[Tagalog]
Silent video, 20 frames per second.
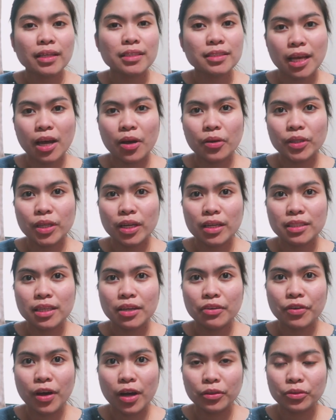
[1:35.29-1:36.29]
ang sahod ng
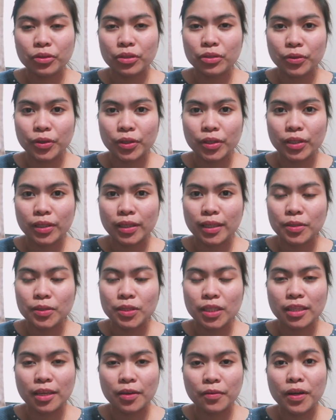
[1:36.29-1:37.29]
isang factory worker dito
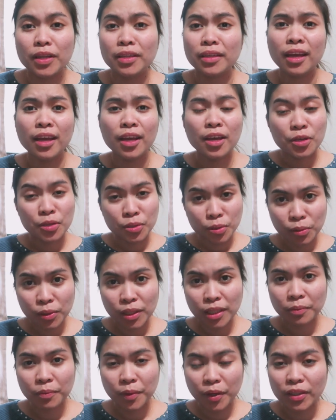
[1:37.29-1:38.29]
sa Taiwan.
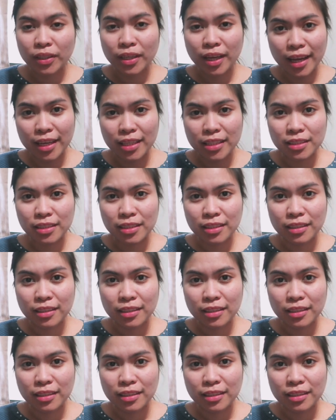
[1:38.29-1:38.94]
Sulit ba yun, guys?